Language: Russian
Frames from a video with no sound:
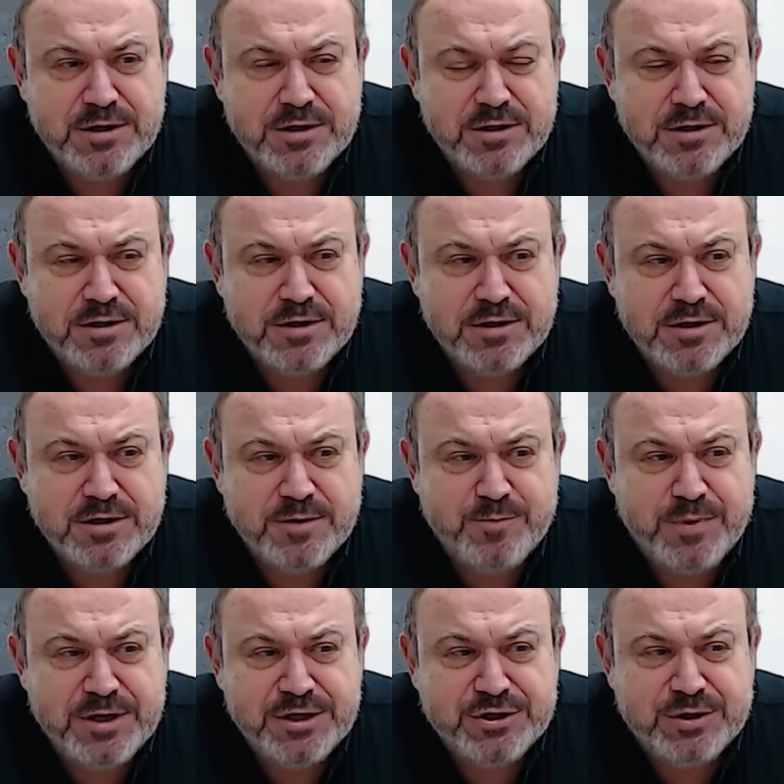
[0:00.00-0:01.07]
э, и
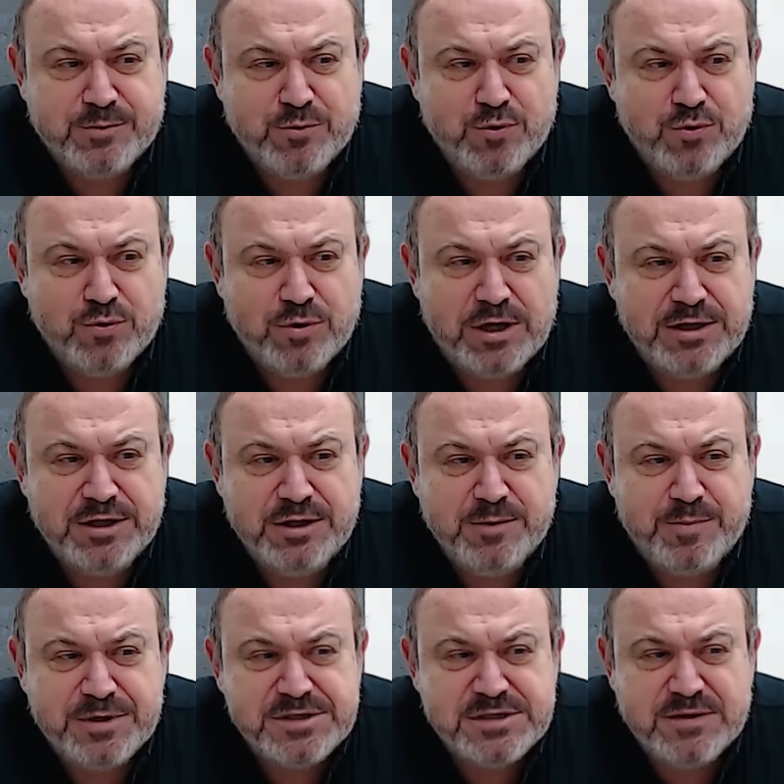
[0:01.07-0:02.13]
поэтому они не
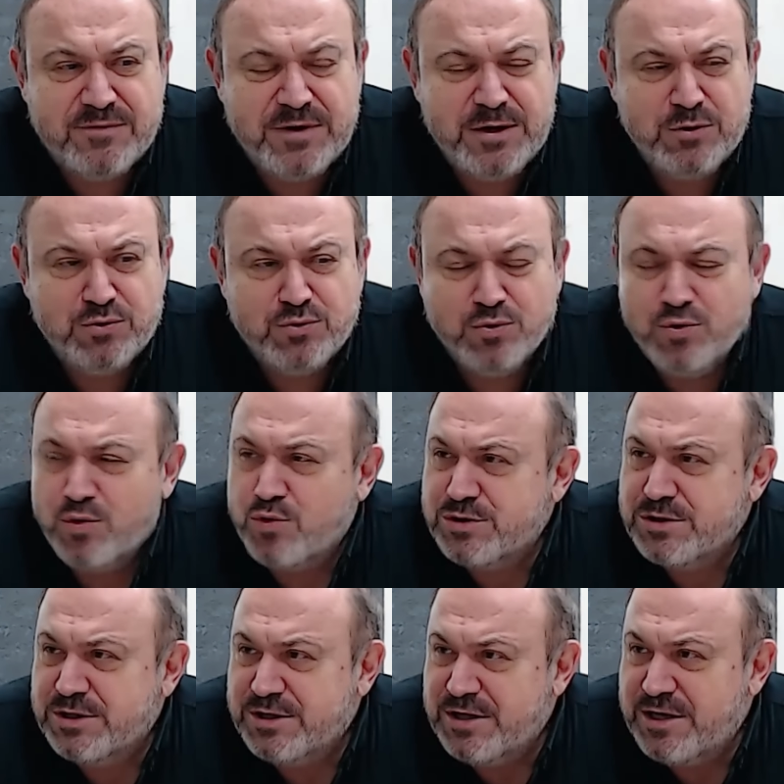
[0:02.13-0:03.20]
представляют
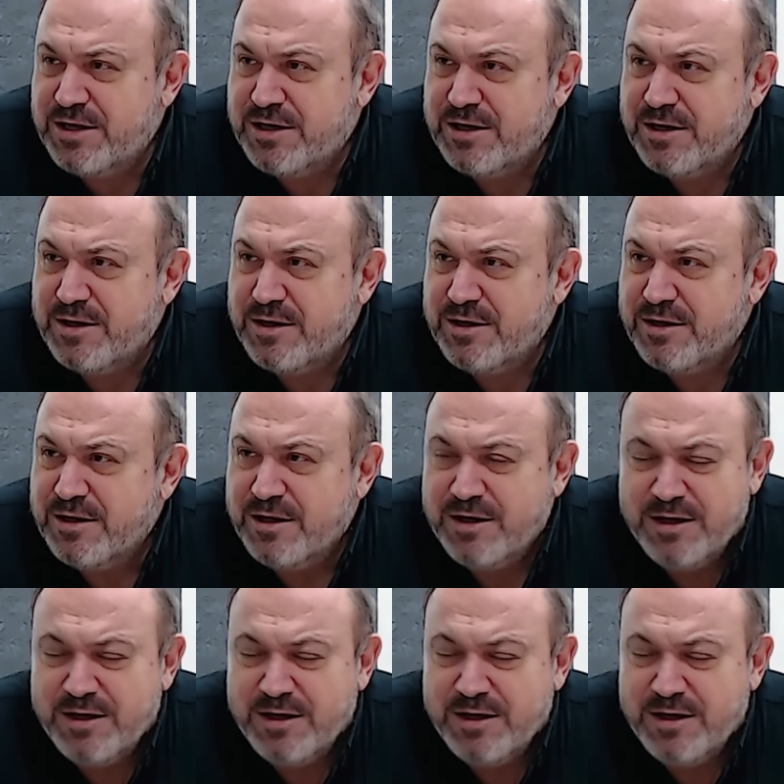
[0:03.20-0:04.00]
угрозы для